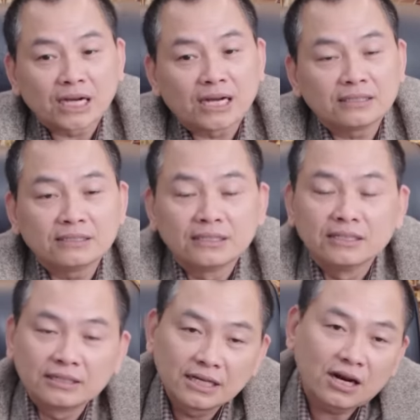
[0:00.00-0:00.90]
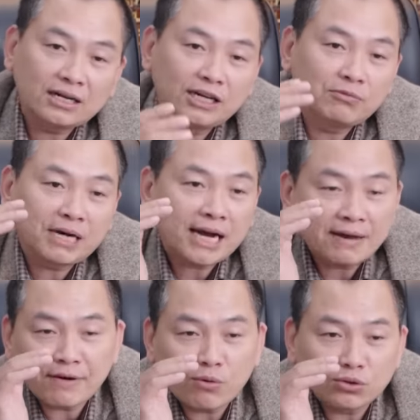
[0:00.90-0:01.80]
đấy thế còn nếu mà
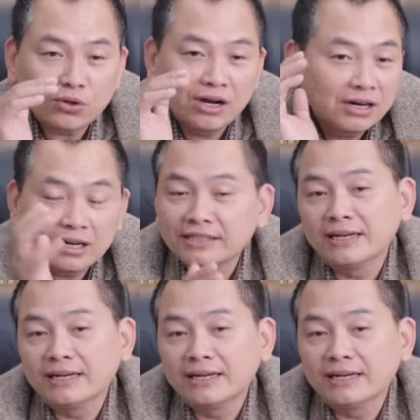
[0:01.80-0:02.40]
khát vọng của tôi lớn hơn